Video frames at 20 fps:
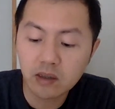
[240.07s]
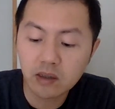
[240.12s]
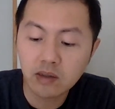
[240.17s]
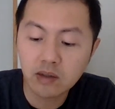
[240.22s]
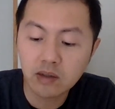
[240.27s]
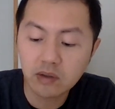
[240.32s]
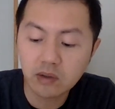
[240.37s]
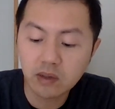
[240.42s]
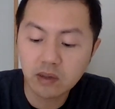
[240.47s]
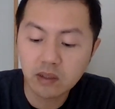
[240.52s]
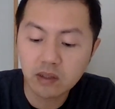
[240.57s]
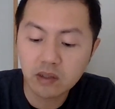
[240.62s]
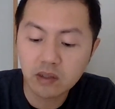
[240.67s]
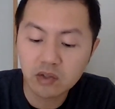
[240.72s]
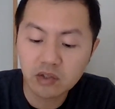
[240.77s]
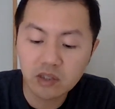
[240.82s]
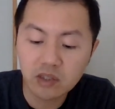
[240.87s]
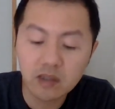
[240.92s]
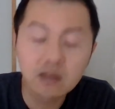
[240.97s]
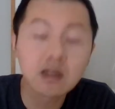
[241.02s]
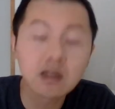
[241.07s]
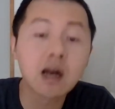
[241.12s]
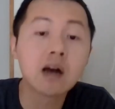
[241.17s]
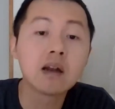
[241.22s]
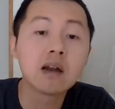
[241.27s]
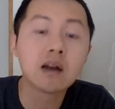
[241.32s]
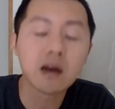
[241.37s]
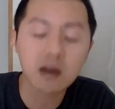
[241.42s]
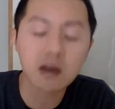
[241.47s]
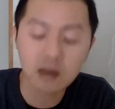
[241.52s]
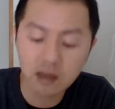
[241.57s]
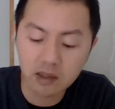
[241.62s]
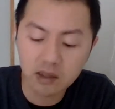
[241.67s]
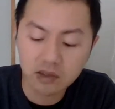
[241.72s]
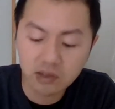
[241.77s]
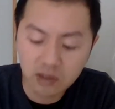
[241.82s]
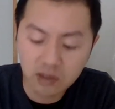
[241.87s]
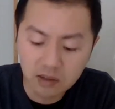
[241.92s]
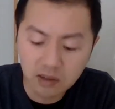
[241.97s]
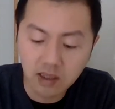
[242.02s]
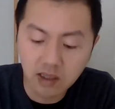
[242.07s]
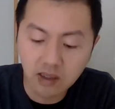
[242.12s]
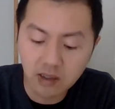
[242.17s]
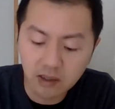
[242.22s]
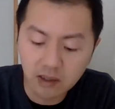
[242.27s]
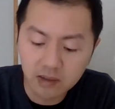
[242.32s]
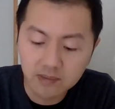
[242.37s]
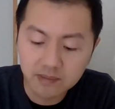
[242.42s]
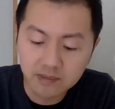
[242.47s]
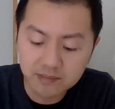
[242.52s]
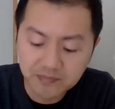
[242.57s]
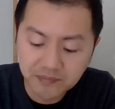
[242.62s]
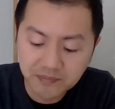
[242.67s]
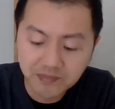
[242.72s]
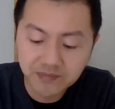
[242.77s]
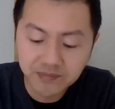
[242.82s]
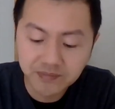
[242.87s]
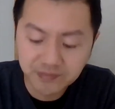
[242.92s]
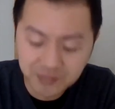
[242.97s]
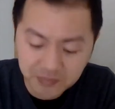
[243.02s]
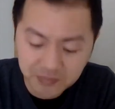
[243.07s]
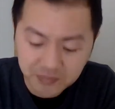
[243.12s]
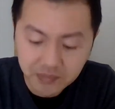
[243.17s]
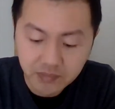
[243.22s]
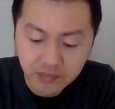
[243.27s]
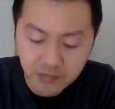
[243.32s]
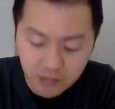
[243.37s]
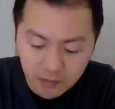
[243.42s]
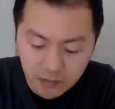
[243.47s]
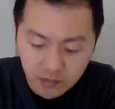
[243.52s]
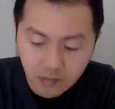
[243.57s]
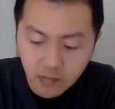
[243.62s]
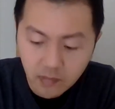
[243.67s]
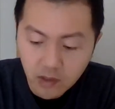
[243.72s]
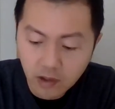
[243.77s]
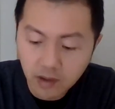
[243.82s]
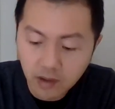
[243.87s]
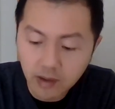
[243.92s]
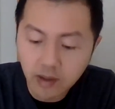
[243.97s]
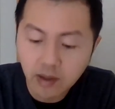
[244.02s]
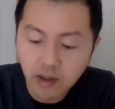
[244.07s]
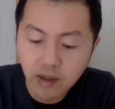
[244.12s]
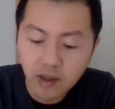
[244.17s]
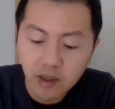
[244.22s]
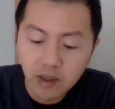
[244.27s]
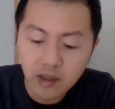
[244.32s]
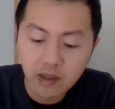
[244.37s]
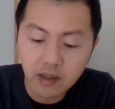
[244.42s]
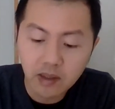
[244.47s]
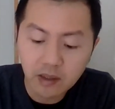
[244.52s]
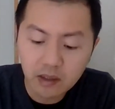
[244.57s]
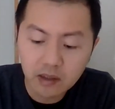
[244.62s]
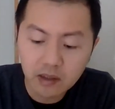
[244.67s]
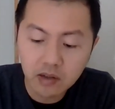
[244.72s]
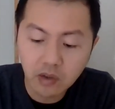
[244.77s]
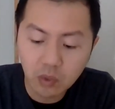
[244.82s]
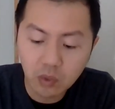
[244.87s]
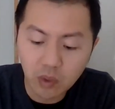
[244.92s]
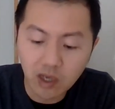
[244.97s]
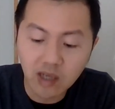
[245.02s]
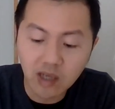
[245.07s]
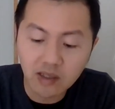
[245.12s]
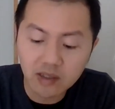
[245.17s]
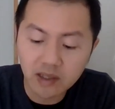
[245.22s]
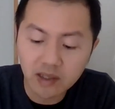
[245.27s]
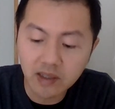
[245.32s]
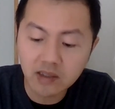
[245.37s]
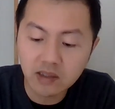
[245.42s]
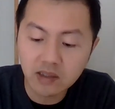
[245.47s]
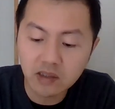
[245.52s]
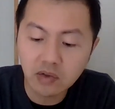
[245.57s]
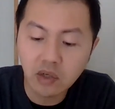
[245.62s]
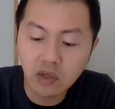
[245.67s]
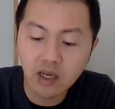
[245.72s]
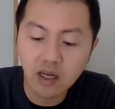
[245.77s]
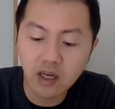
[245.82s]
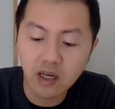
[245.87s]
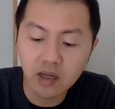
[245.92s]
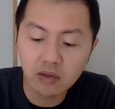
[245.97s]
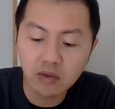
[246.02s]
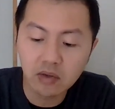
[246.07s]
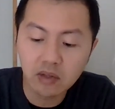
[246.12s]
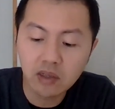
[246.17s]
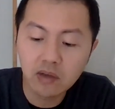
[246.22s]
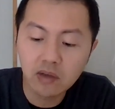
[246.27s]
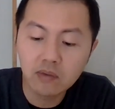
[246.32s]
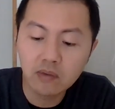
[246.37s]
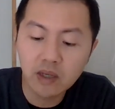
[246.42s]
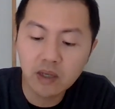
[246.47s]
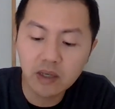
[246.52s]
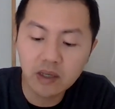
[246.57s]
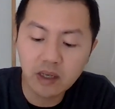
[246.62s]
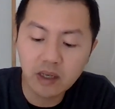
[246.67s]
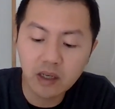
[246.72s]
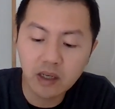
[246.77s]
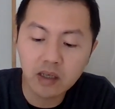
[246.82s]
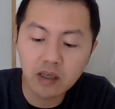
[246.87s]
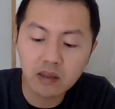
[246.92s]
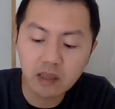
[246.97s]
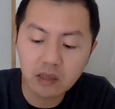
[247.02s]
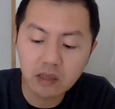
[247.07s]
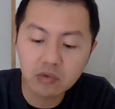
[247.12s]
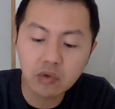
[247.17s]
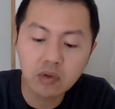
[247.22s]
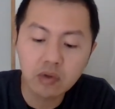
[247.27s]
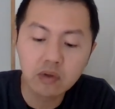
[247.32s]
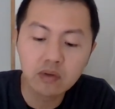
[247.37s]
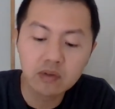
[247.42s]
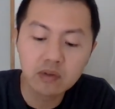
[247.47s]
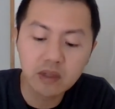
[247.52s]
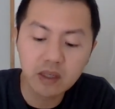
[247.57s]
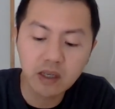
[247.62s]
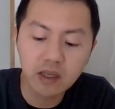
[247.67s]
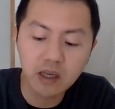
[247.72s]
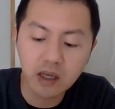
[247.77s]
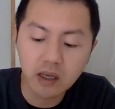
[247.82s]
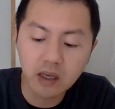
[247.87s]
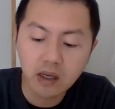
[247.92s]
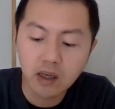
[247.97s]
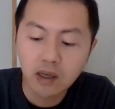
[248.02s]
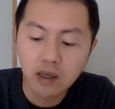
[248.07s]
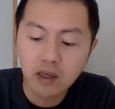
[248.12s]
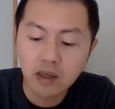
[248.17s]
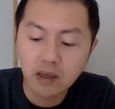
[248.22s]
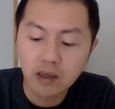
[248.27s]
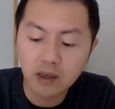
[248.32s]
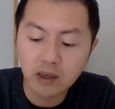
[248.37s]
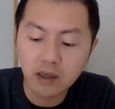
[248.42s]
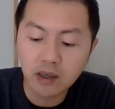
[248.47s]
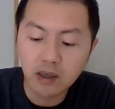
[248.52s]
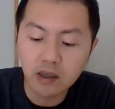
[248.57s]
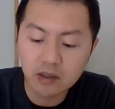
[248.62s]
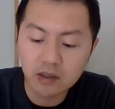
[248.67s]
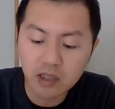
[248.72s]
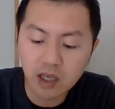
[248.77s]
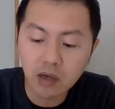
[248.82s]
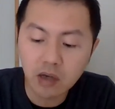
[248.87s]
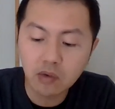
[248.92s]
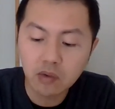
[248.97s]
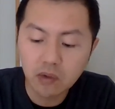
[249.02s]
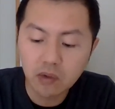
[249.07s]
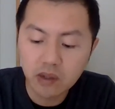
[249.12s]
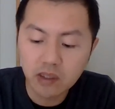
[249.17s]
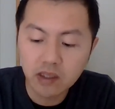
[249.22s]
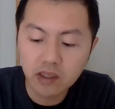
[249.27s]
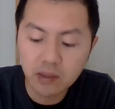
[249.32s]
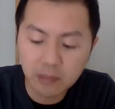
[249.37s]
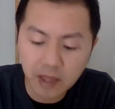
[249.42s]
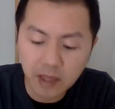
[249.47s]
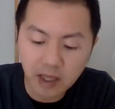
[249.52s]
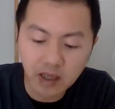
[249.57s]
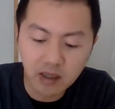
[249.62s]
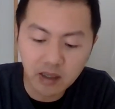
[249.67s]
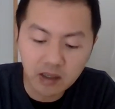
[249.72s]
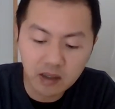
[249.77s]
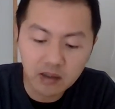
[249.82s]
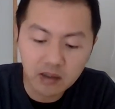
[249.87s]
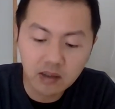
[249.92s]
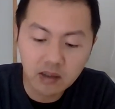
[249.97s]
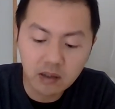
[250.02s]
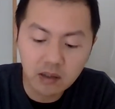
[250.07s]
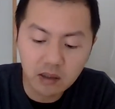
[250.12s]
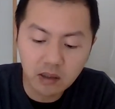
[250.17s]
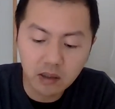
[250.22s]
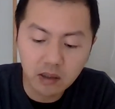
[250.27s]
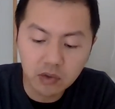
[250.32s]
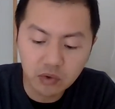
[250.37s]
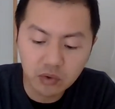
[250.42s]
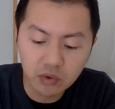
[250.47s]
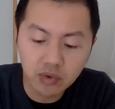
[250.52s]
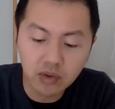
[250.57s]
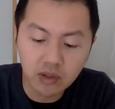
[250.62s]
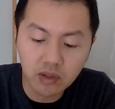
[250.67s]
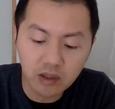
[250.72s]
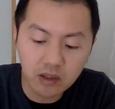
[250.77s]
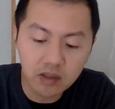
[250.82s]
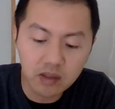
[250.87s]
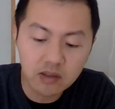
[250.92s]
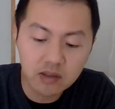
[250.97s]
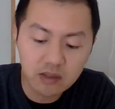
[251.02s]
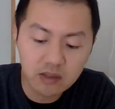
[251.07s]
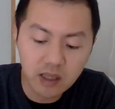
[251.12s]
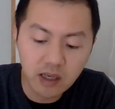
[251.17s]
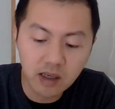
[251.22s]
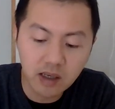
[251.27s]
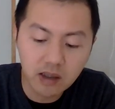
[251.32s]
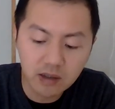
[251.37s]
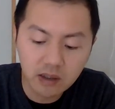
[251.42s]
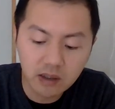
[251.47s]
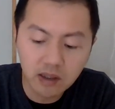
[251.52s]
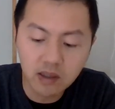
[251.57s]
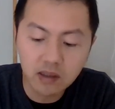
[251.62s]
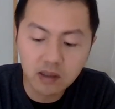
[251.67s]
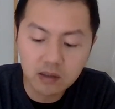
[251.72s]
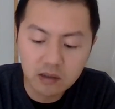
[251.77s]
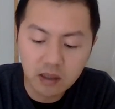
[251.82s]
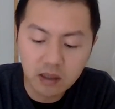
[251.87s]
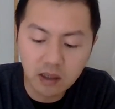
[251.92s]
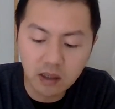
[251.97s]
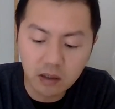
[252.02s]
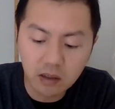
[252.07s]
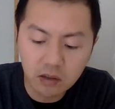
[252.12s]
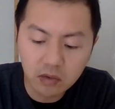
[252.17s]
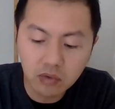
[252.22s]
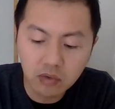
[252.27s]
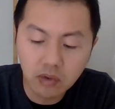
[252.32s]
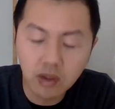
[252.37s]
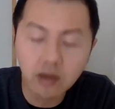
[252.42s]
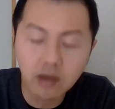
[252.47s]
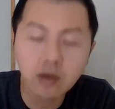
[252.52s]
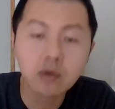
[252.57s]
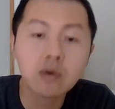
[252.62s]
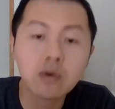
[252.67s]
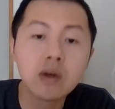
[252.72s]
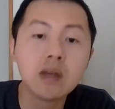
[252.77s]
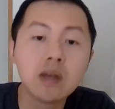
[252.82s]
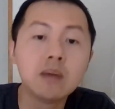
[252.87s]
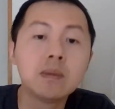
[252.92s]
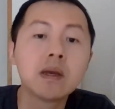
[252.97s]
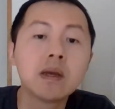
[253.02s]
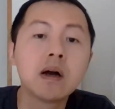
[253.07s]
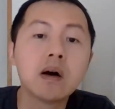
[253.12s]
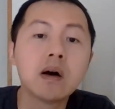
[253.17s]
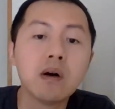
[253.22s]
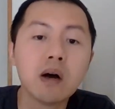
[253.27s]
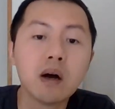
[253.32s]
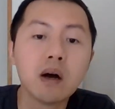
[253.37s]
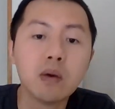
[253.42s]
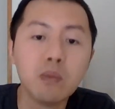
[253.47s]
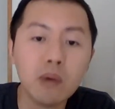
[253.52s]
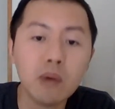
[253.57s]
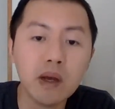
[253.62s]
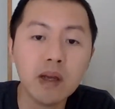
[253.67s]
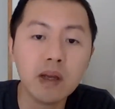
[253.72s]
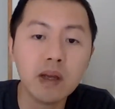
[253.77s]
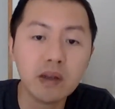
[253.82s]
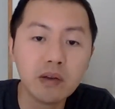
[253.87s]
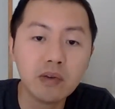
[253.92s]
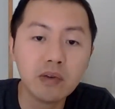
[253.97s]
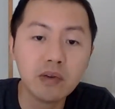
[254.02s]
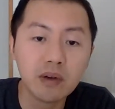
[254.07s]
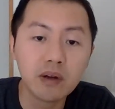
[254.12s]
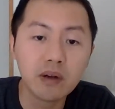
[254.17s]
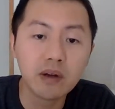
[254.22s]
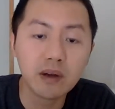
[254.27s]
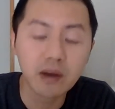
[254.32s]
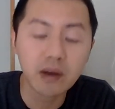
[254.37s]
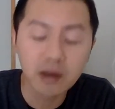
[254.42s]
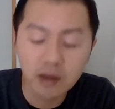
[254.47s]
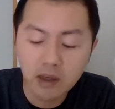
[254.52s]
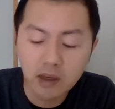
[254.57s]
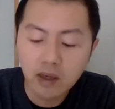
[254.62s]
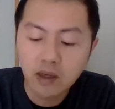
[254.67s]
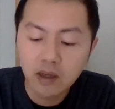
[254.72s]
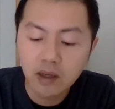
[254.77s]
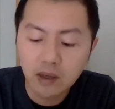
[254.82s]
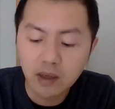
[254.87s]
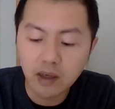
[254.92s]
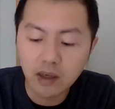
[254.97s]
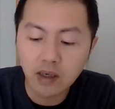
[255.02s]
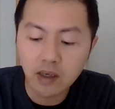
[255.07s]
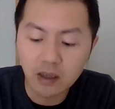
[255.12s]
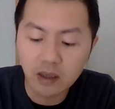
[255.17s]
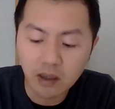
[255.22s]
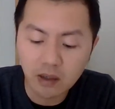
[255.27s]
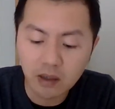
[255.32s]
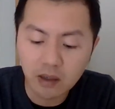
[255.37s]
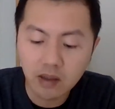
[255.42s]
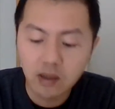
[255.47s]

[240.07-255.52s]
个有一个叫金螳螂啊，金螳螂啊，一个是广田集团啊，都因为给恒大做供应啊。呃，超过一百个亿的巨额商业承兑汇票啊，违约，啊，